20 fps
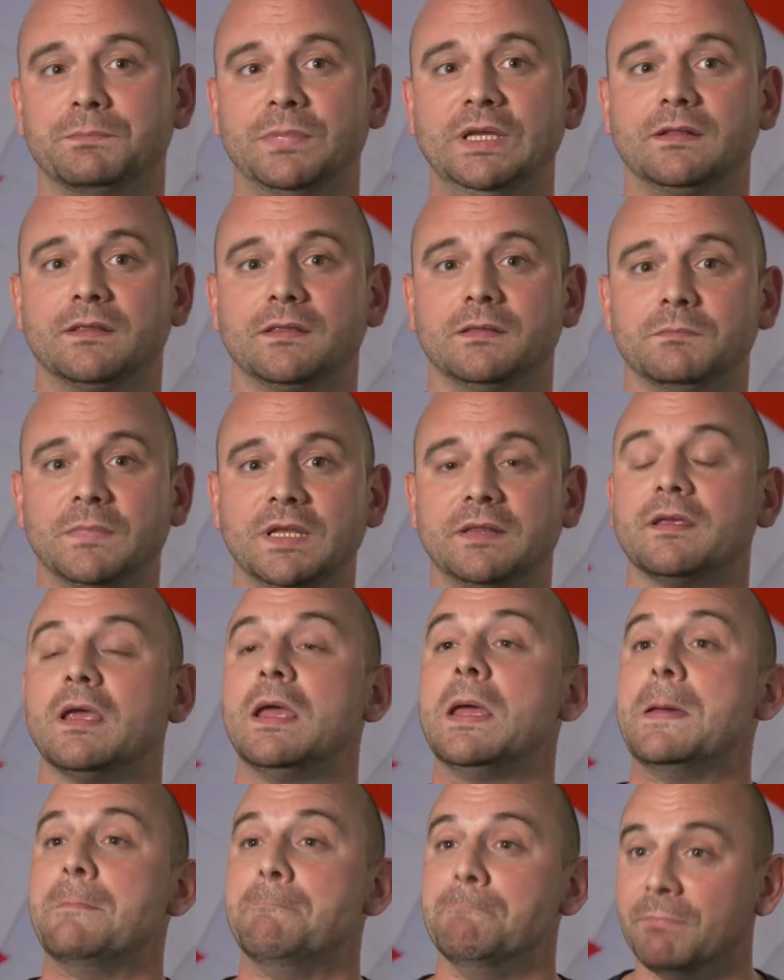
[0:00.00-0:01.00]
bieten mit
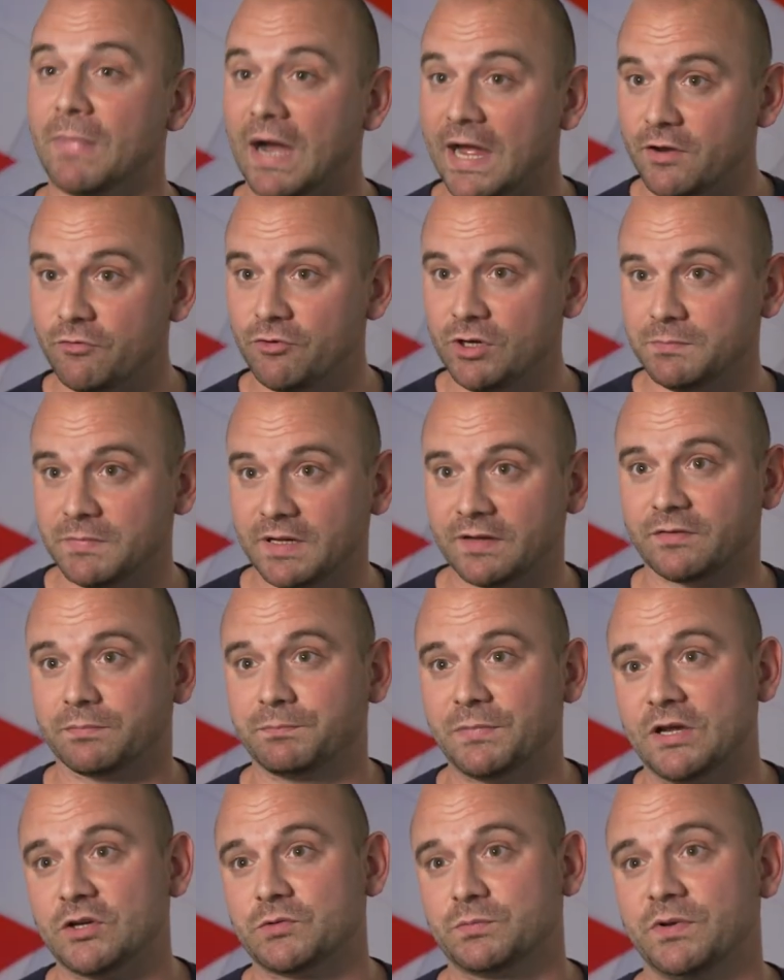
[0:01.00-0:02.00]
MyRemax
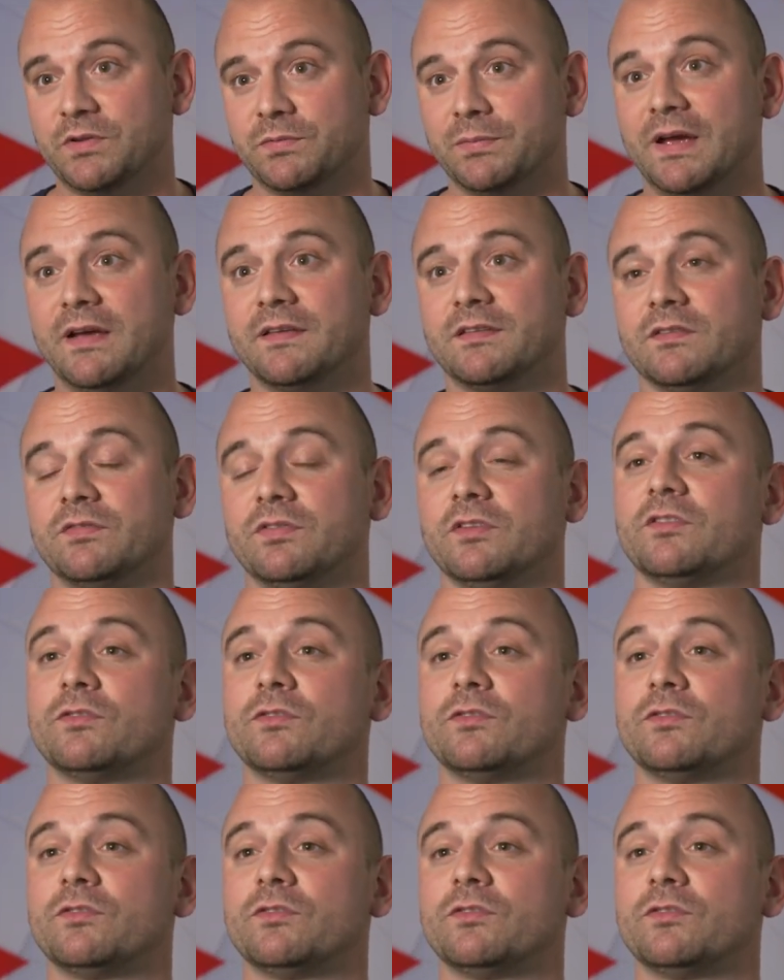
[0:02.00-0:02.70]
beispielsweise für